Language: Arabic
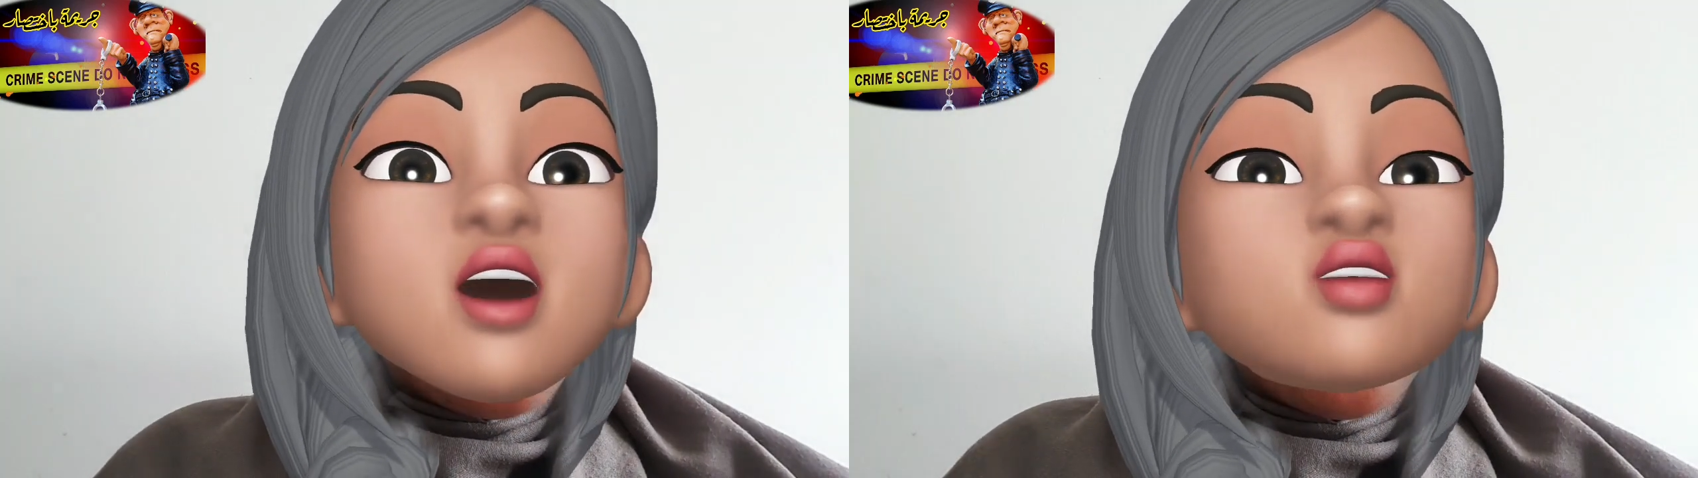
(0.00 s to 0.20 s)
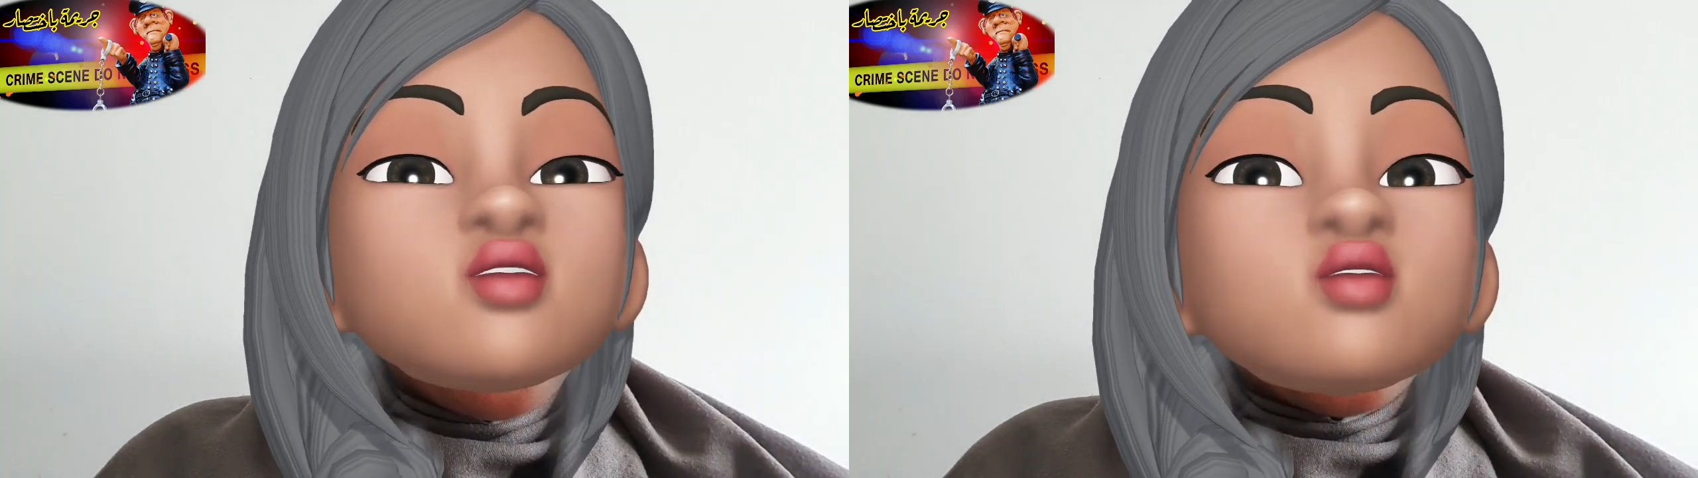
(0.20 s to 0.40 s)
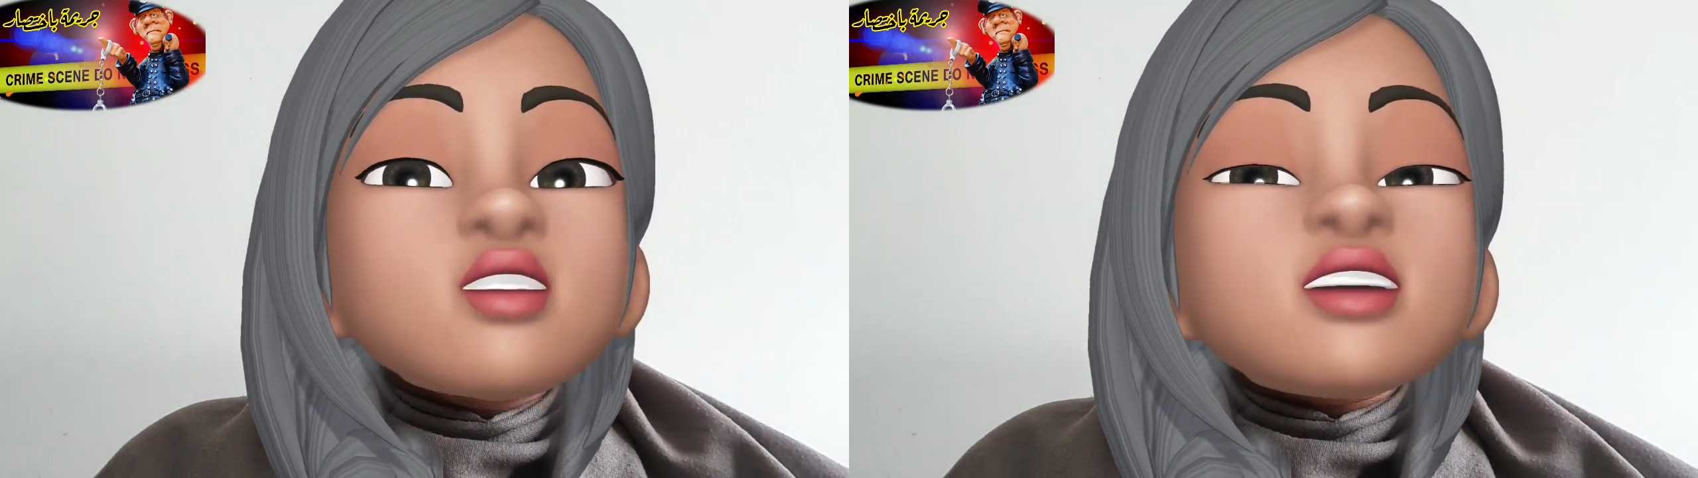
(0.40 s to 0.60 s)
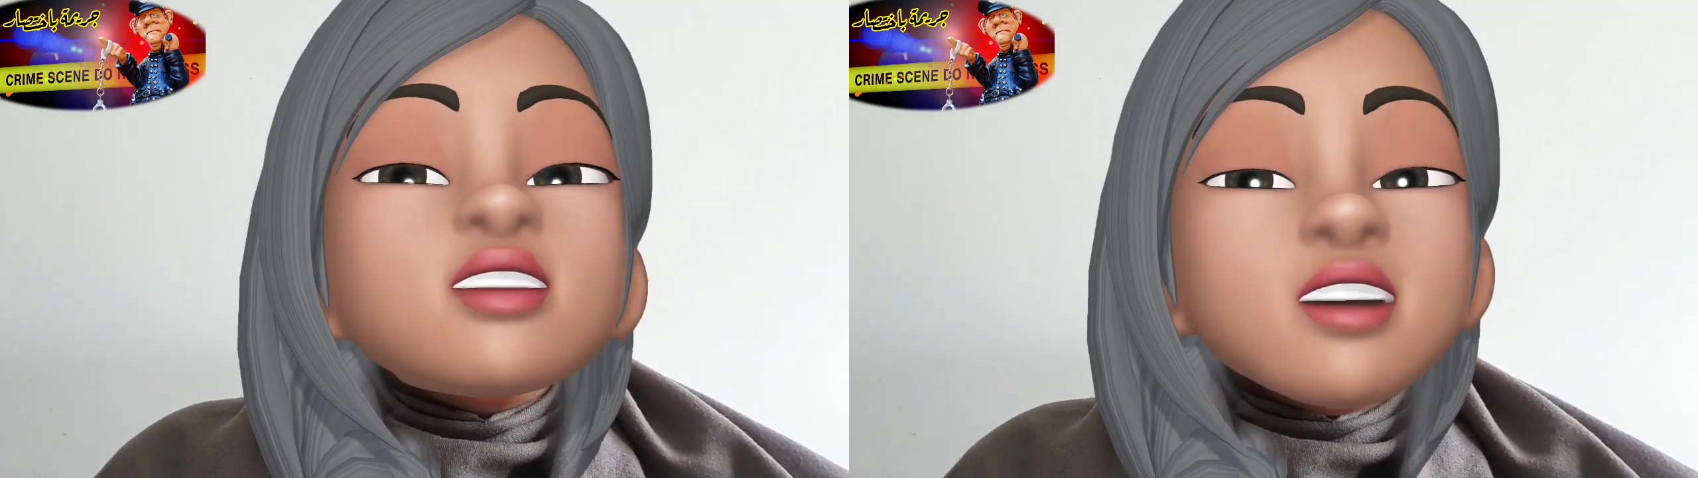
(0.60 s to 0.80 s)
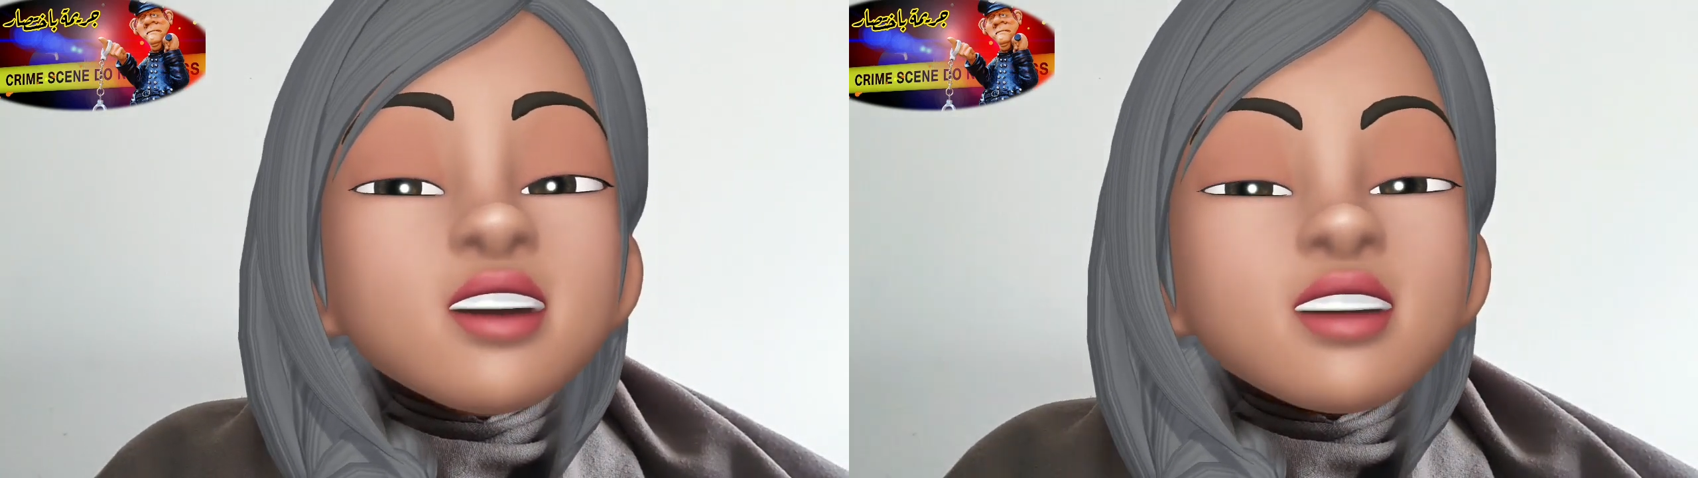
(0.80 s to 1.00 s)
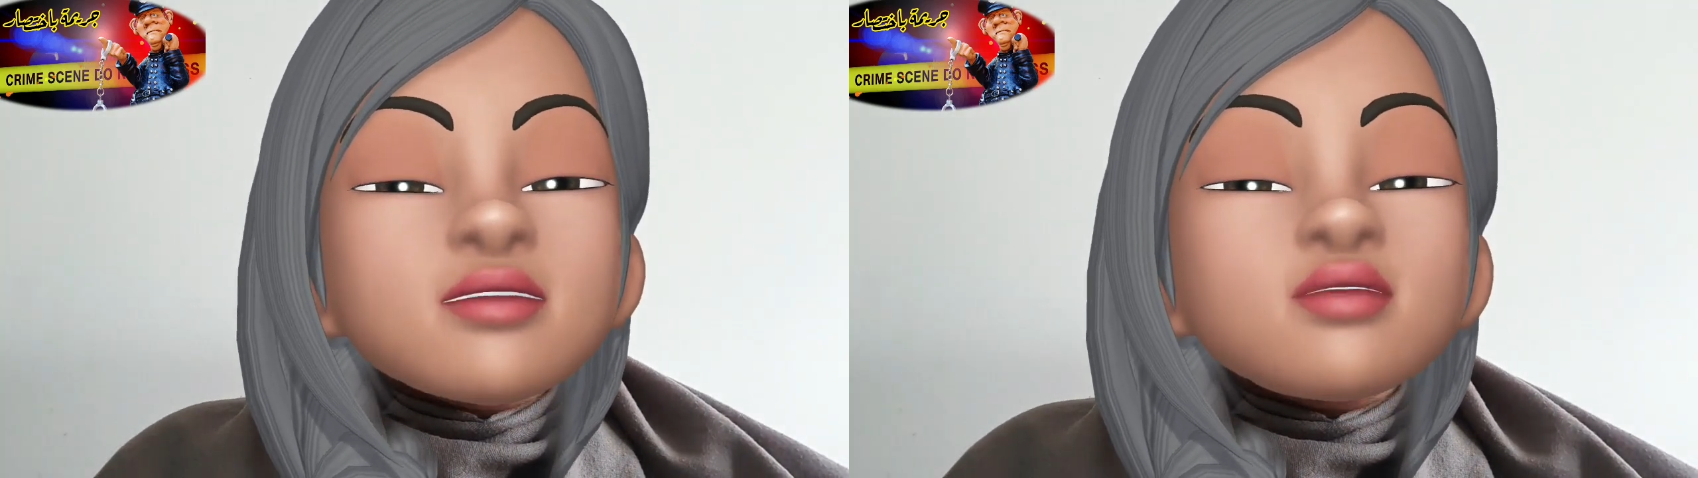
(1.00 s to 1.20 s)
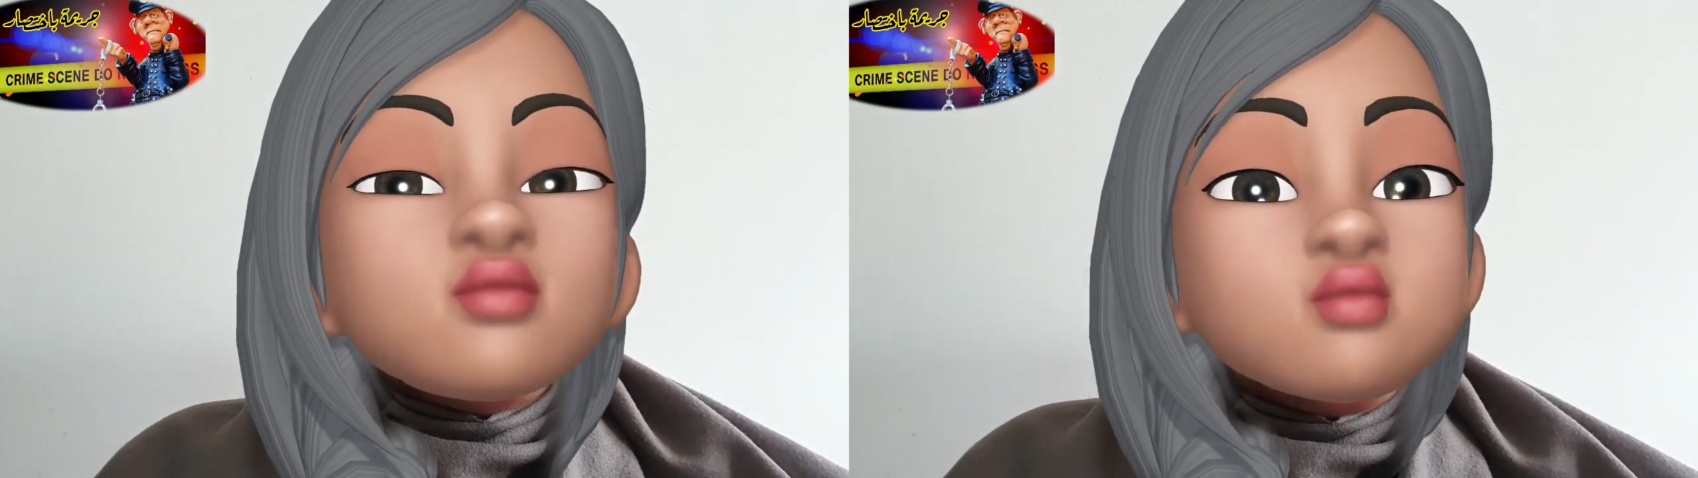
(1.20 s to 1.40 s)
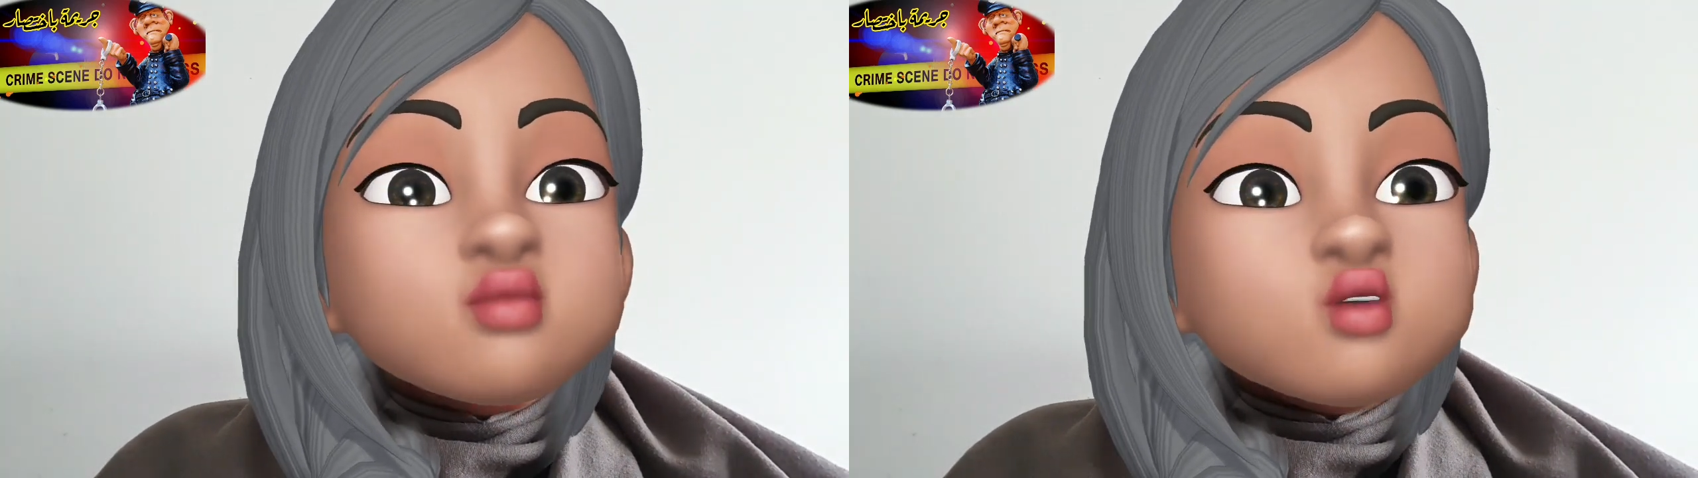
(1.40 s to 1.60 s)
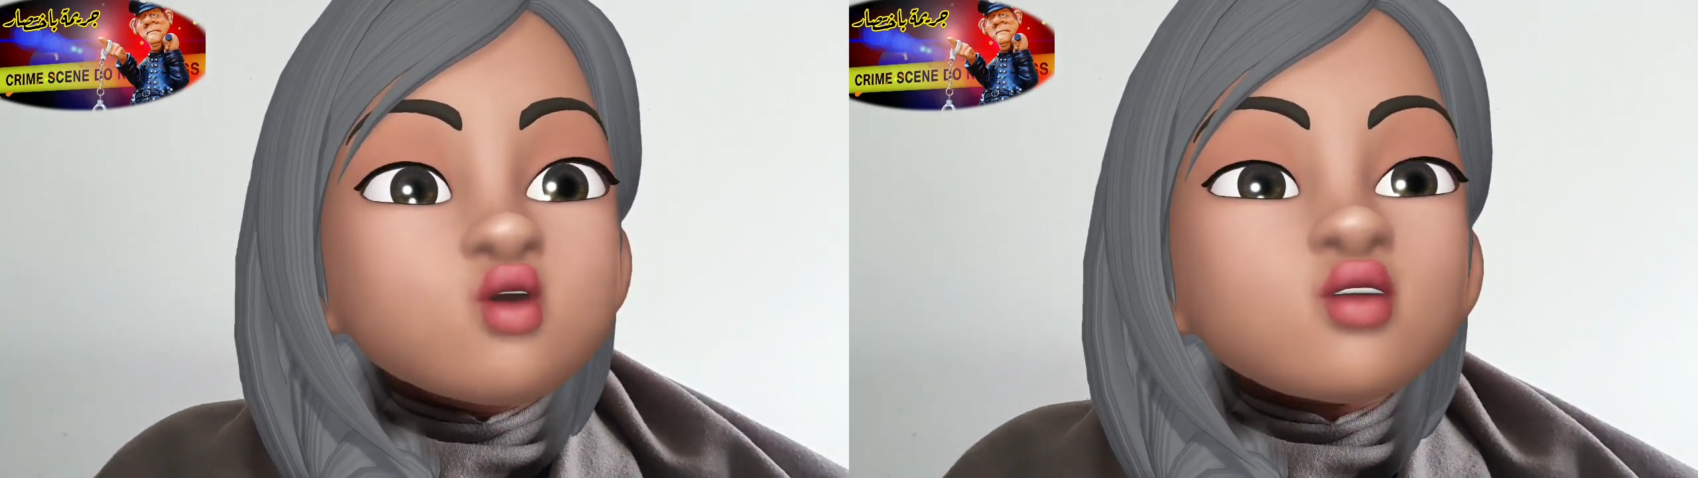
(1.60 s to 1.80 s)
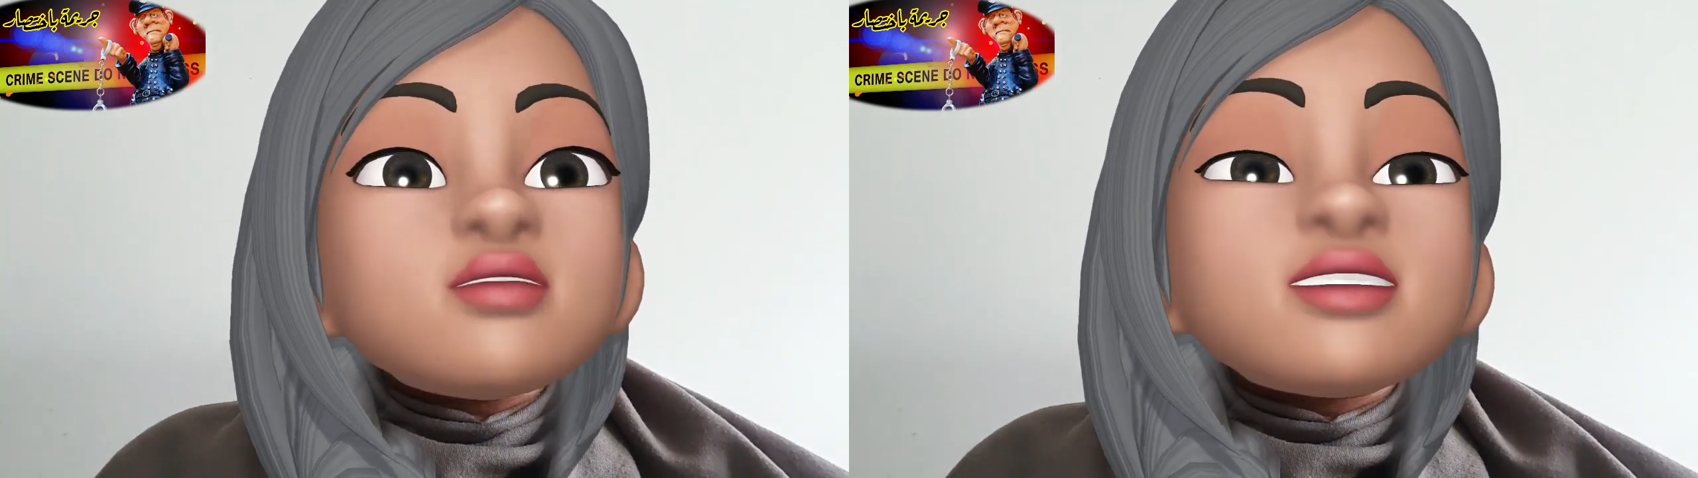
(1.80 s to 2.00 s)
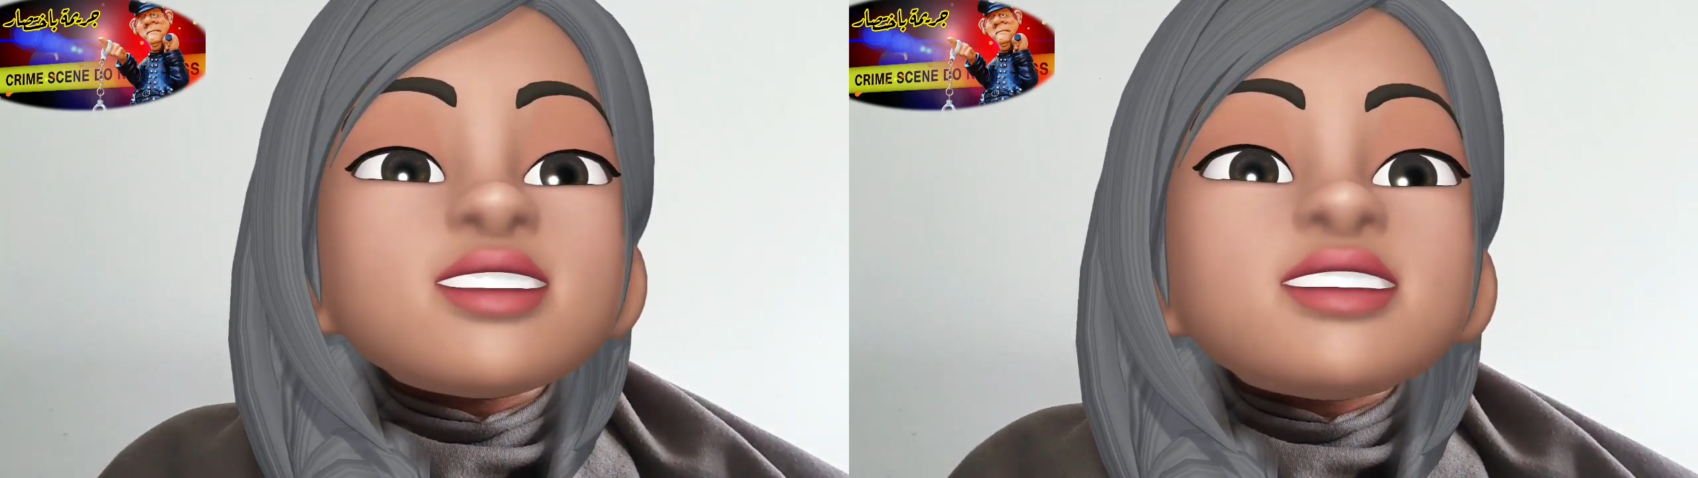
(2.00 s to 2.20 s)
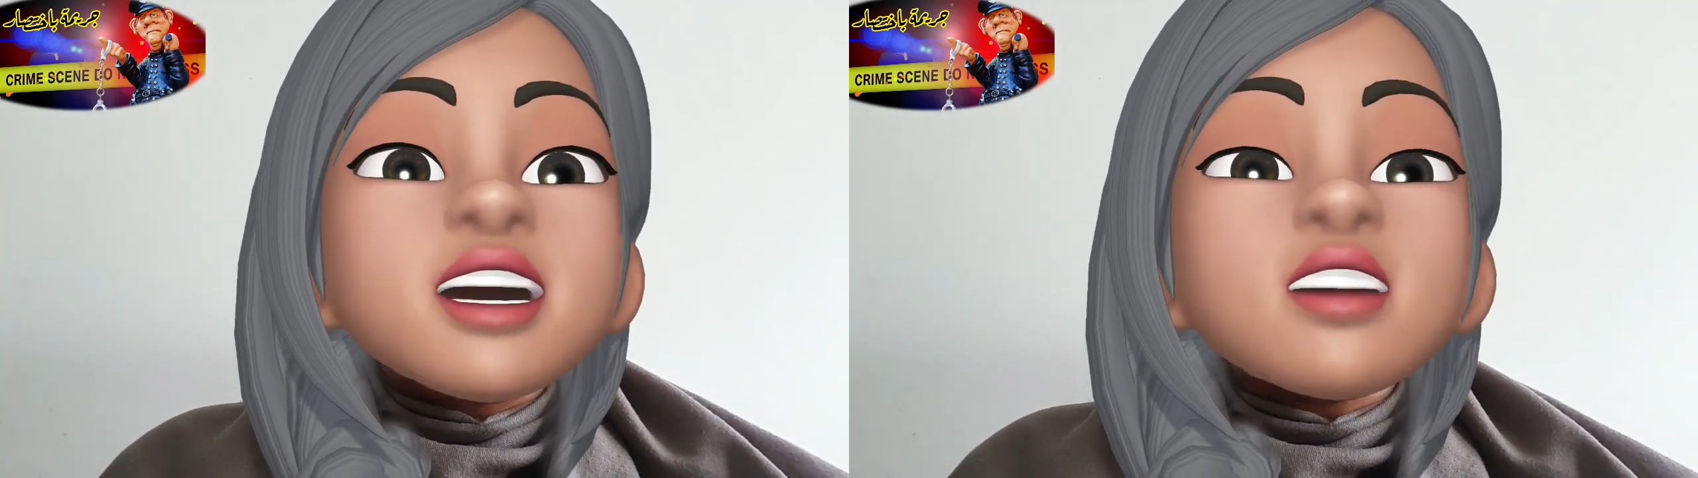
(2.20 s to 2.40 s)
أول جريمة بجوجهم سنة